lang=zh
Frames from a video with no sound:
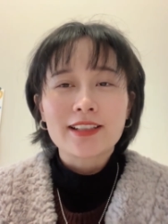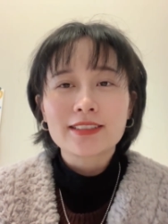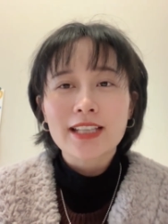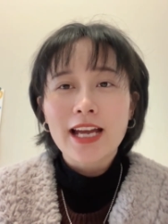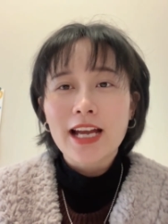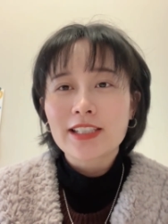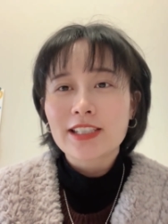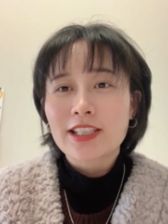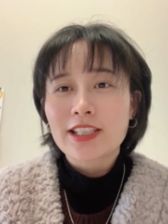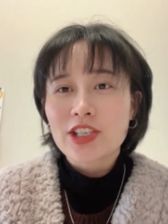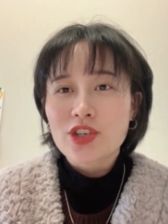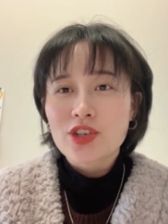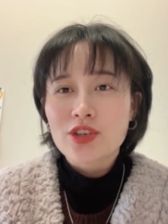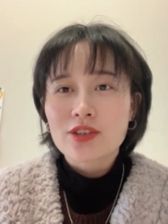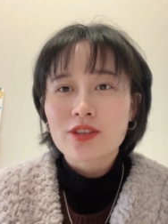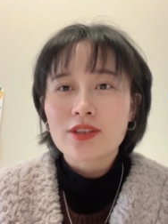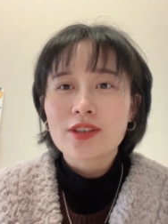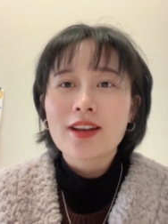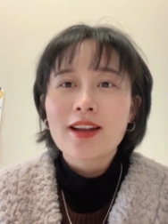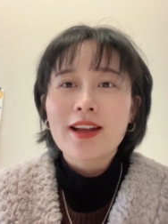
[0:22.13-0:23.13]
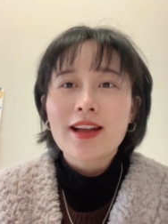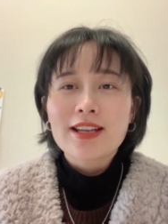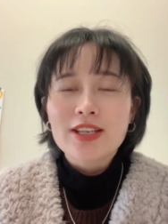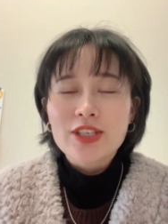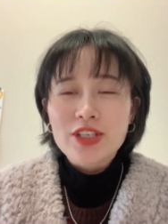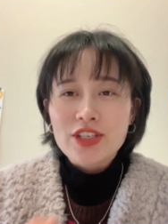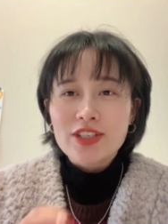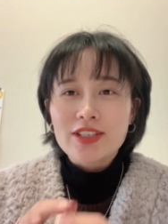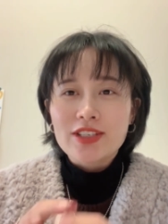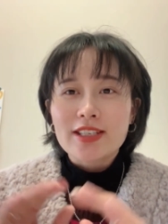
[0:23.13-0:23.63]
它其实
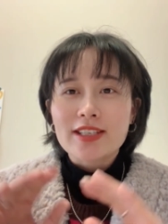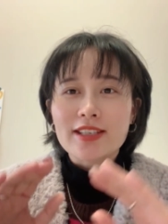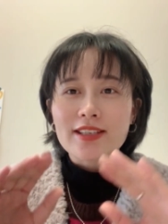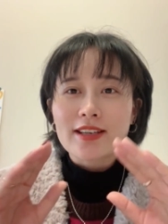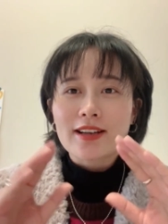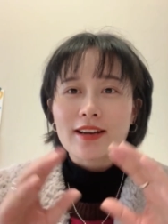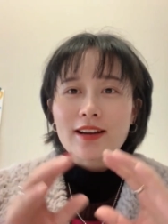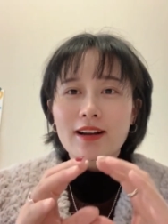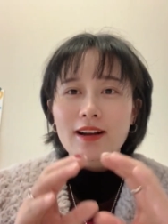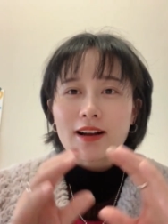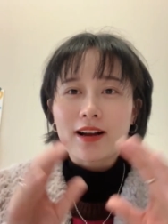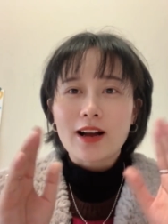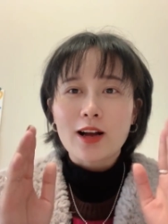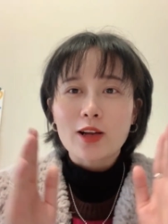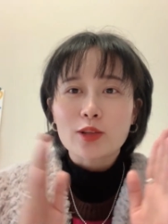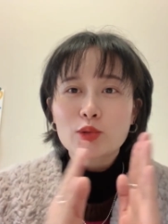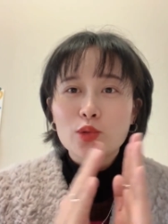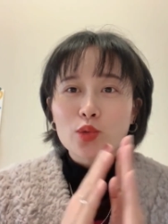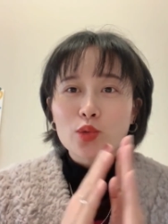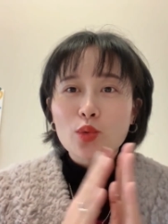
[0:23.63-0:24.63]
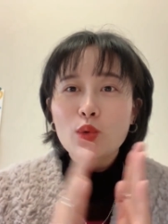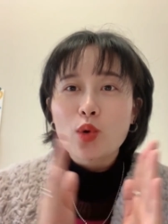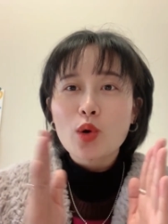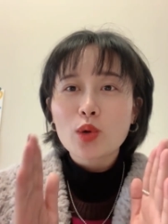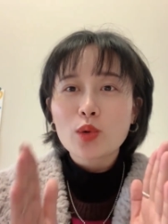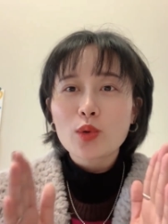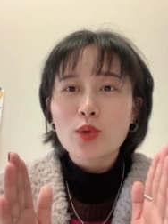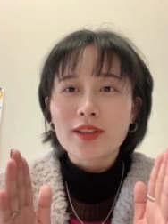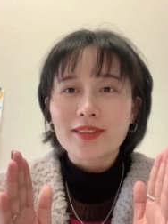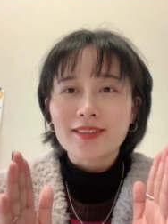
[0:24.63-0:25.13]
是一个啊缩
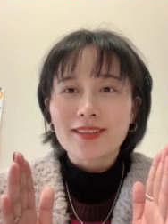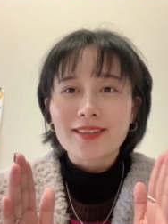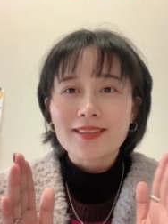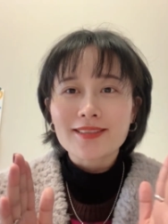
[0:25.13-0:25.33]
略的